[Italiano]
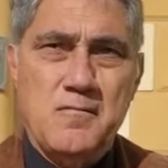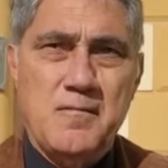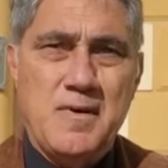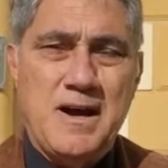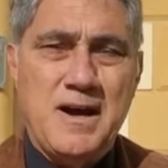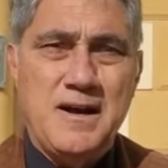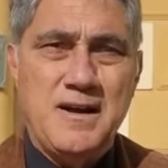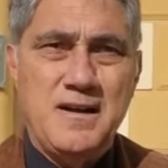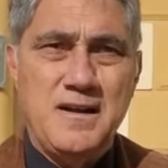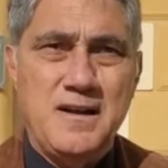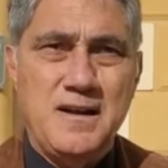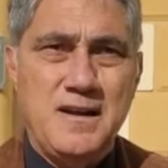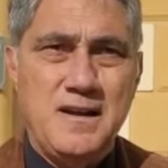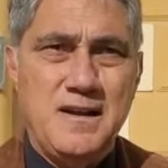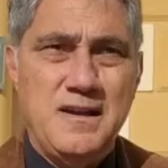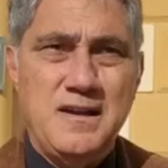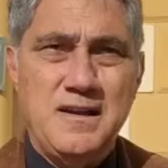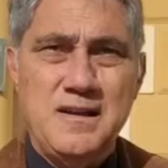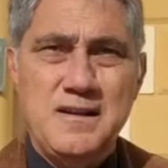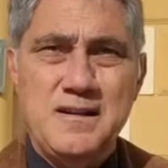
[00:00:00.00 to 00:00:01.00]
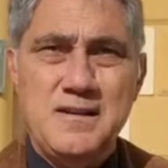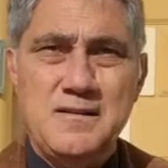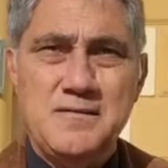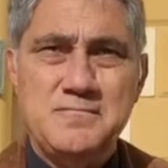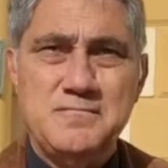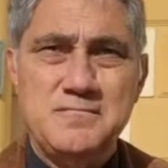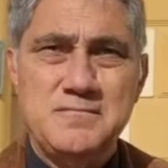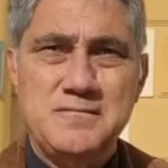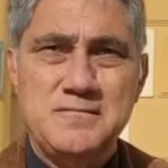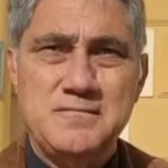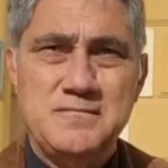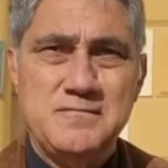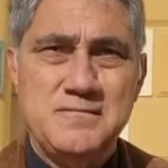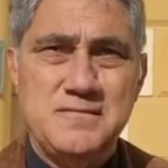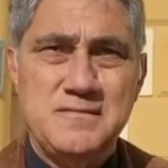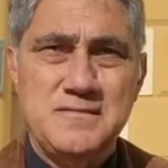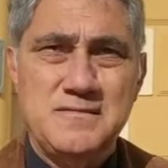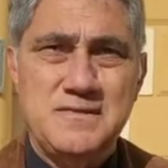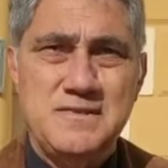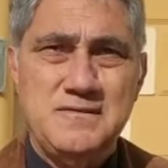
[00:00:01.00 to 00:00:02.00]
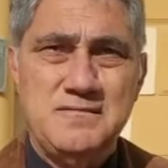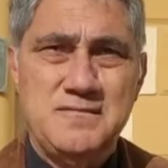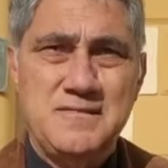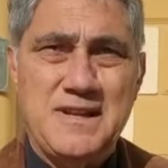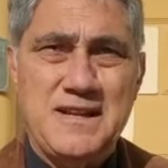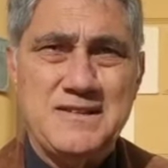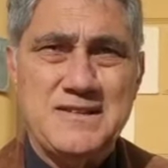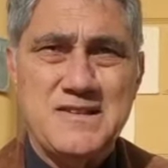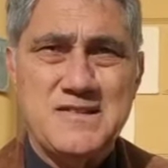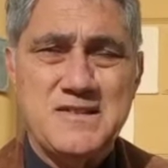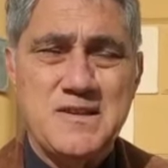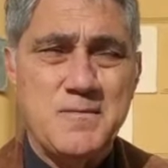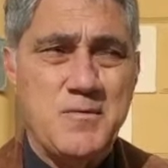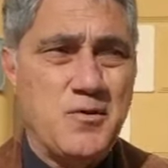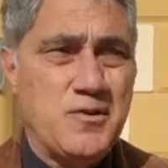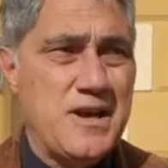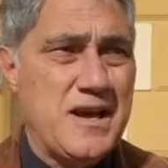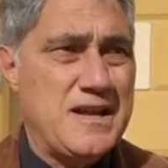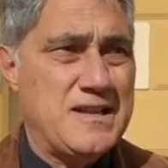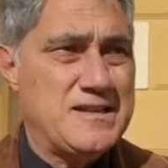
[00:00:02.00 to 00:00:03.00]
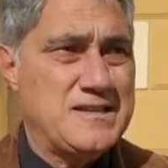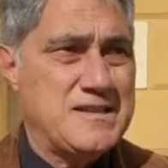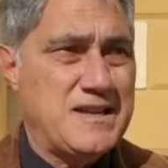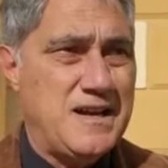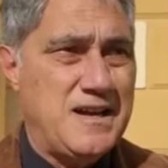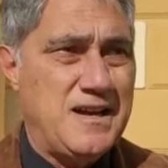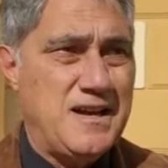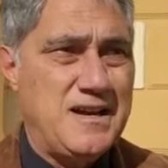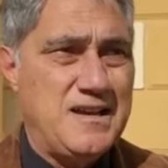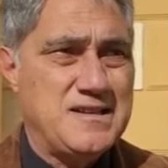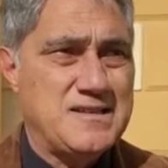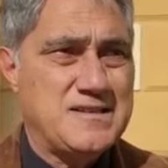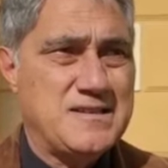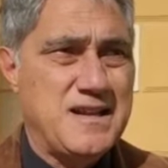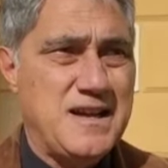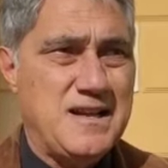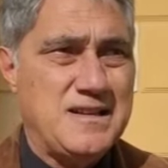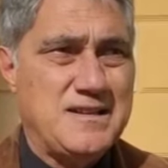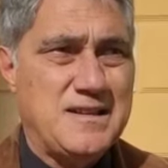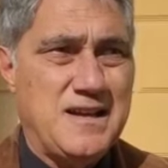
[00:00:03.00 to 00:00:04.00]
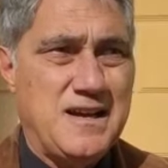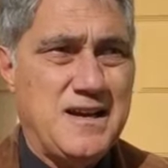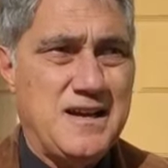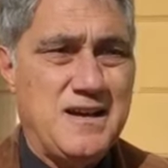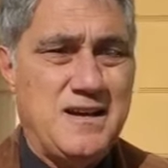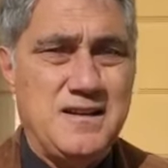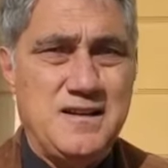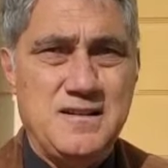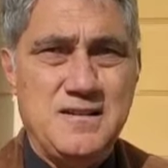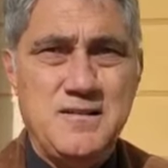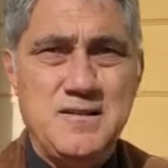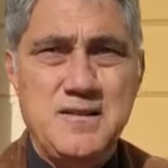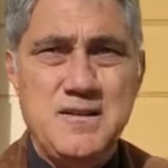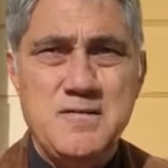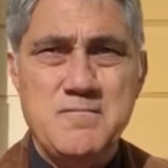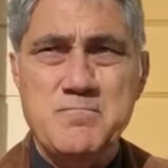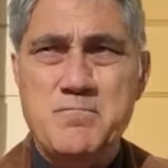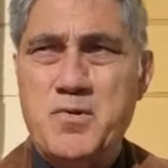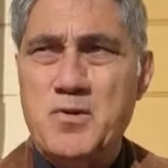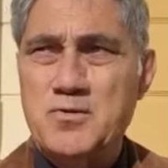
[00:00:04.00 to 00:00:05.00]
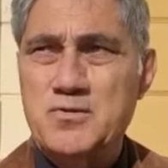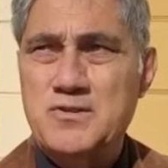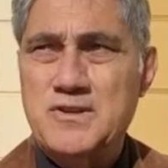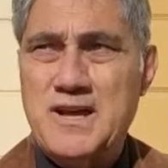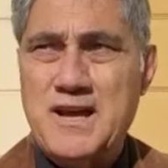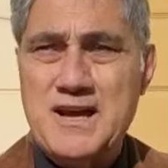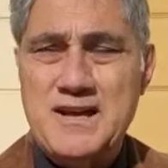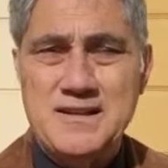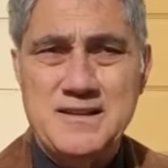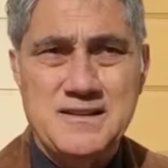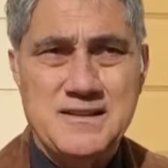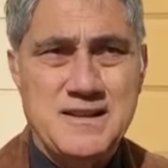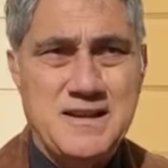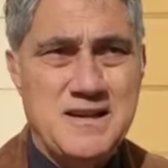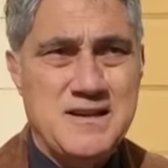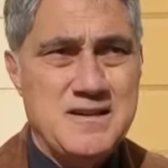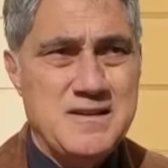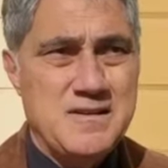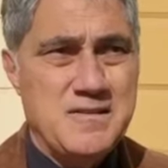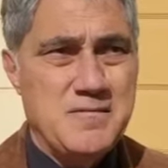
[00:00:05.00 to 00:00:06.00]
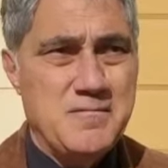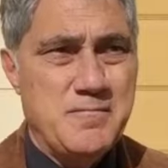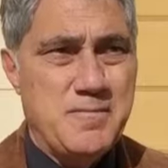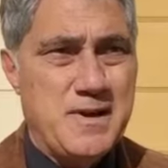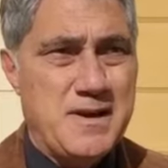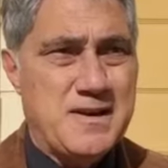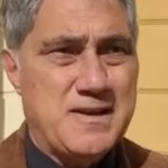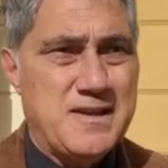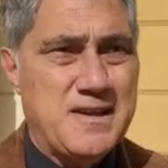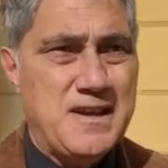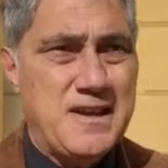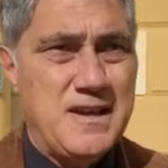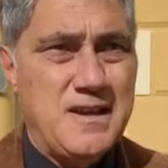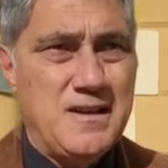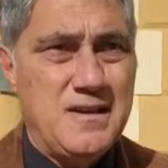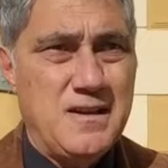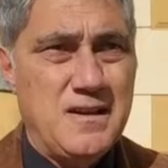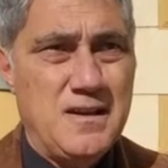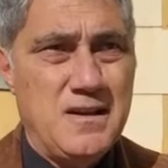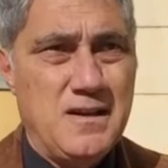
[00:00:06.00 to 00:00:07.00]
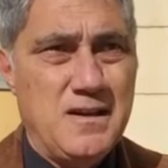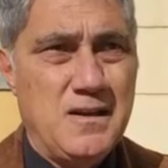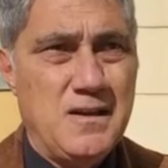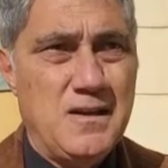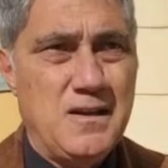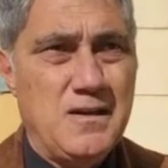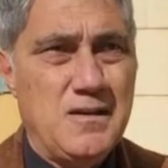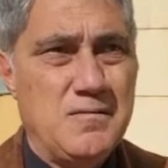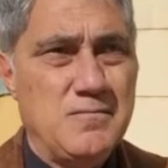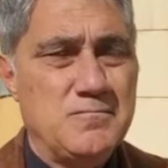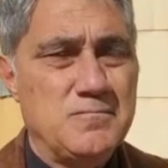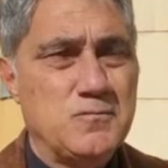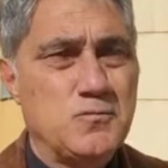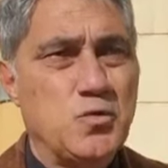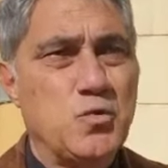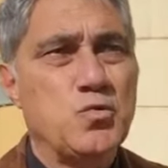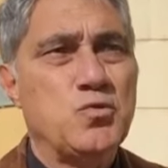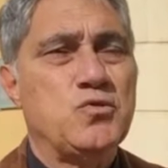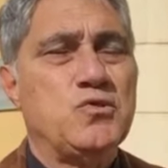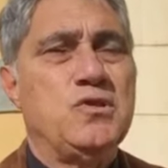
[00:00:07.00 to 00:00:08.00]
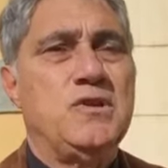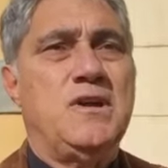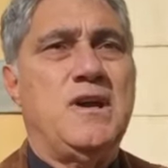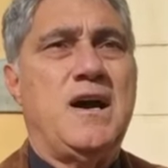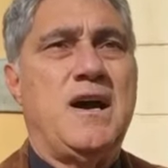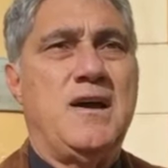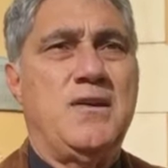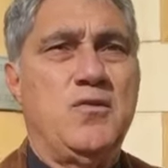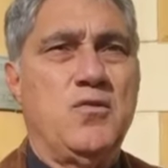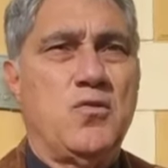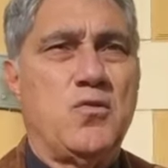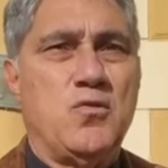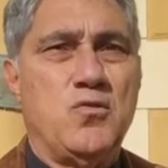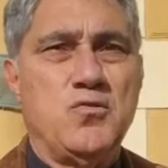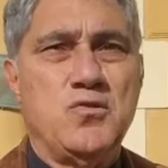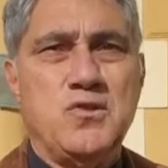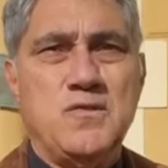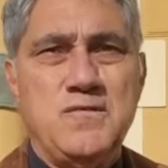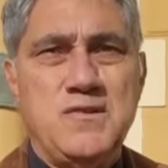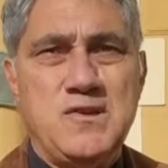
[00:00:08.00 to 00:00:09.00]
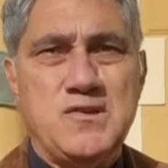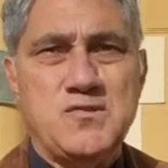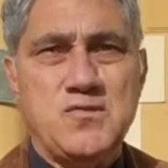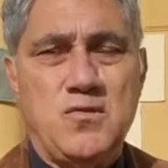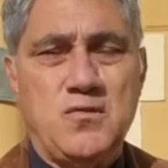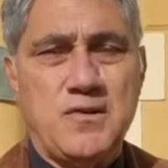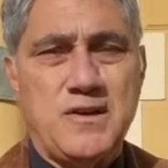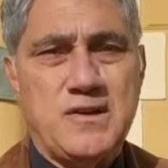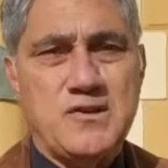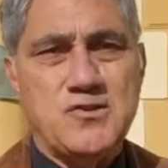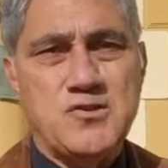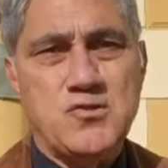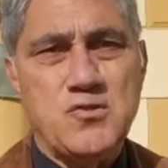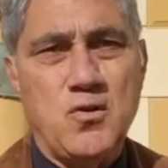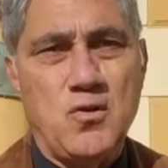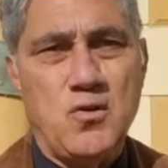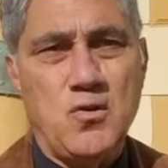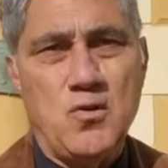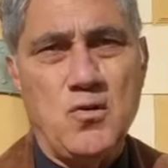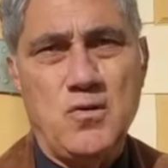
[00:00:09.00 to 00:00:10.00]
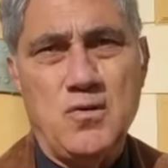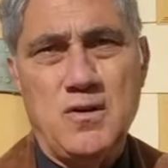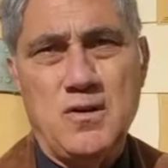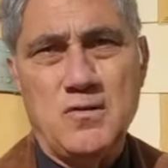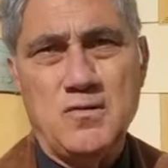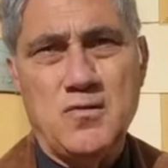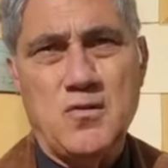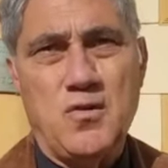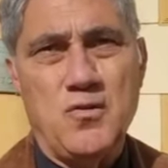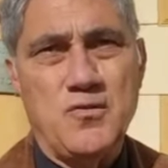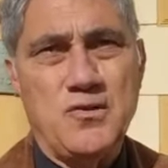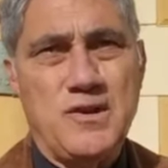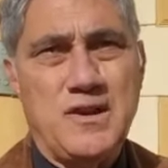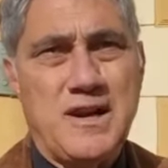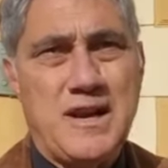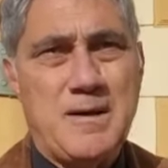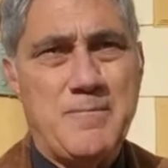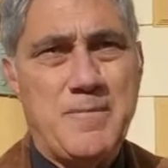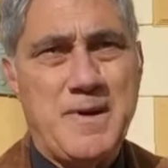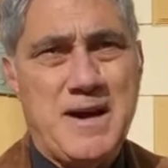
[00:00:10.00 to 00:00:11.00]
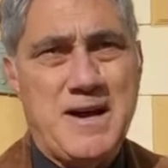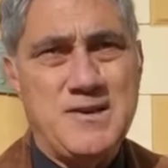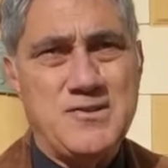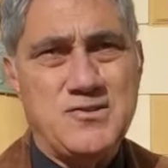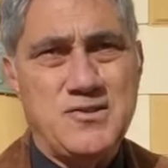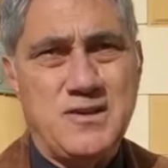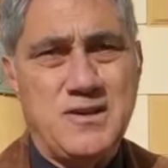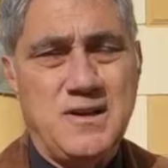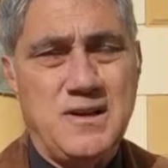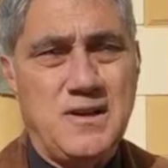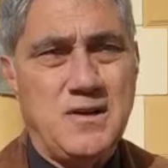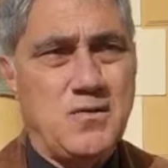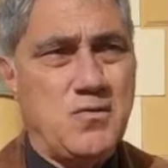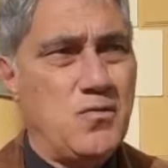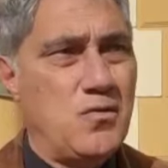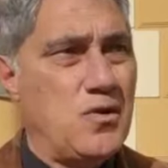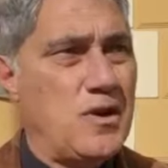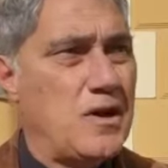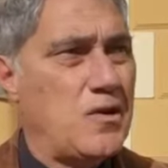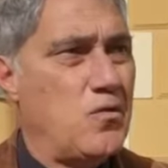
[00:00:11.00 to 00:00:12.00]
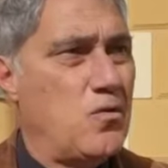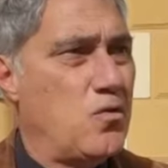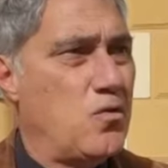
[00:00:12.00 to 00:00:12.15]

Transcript: Ma, eh, la testimonianza è stata importante perché eh, tutti hanno condiviso che solo con la pace e con la